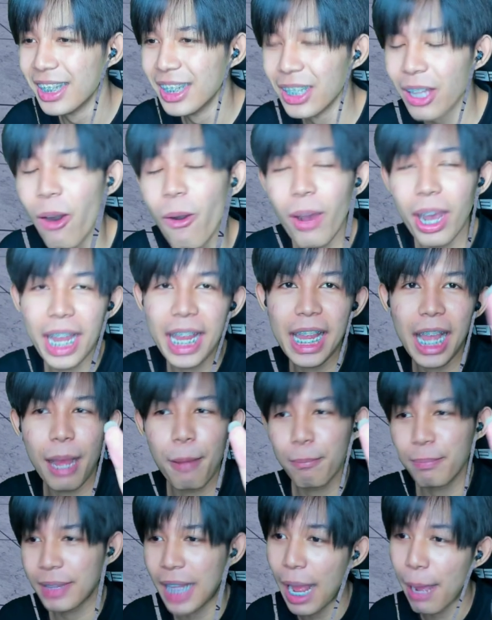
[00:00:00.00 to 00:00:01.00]
โอเคค
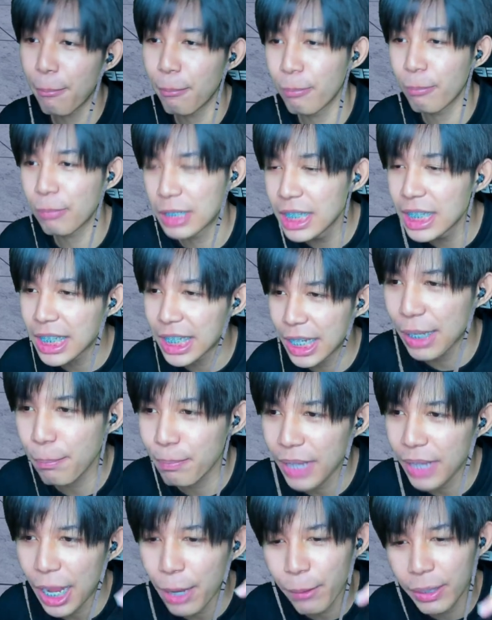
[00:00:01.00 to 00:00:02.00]
รับตามชื่อคลิปในวัน